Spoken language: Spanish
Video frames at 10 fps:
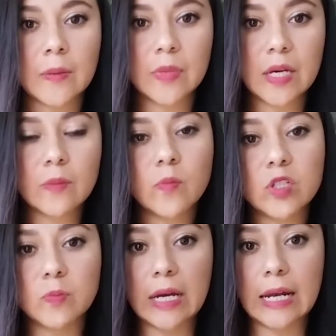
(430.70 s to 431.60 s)
Bien,
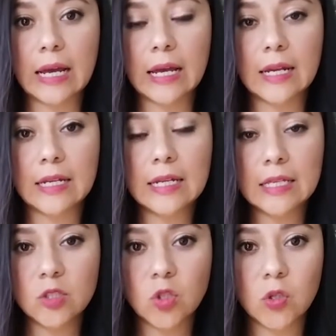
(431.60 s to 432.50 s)
pues para el
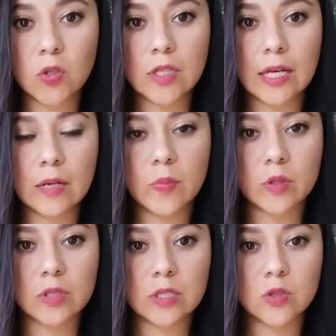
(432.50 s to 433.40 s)
inicio del
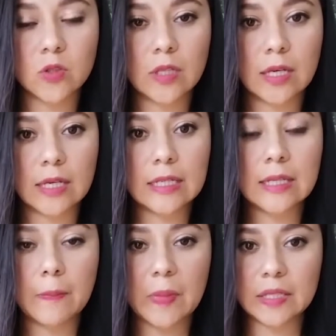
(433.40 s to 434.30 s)
proceso de
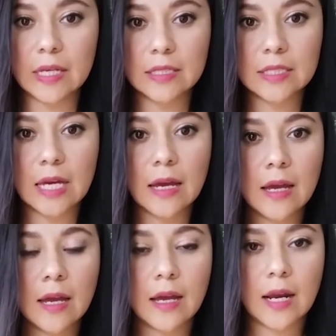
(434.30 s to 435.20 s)
independencia,
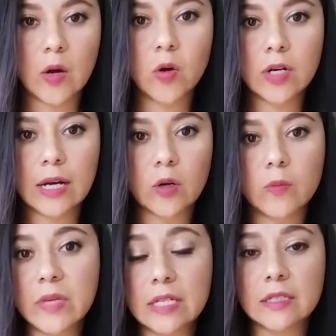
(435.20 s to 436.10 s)
Leona
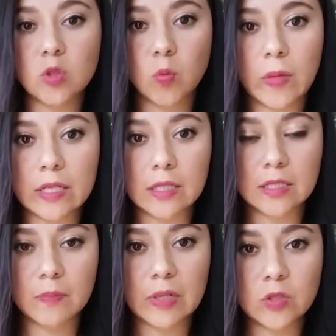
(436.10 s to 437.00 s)
comienza su
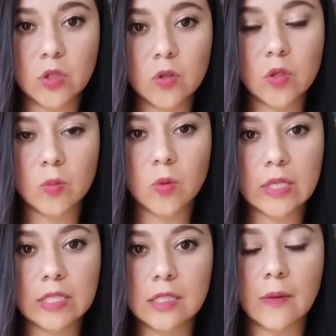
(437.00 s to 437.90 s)
participación, como
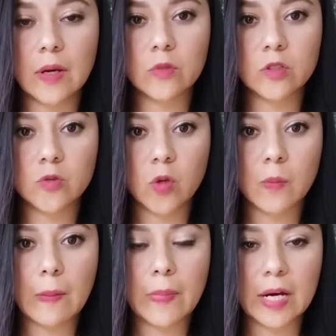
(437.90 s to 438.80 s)
bien sabemos,
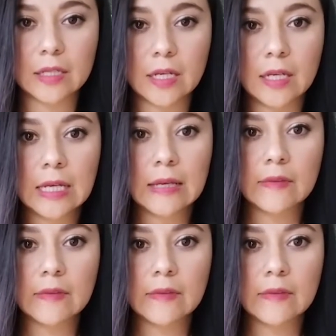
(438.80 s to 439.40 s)
forma parte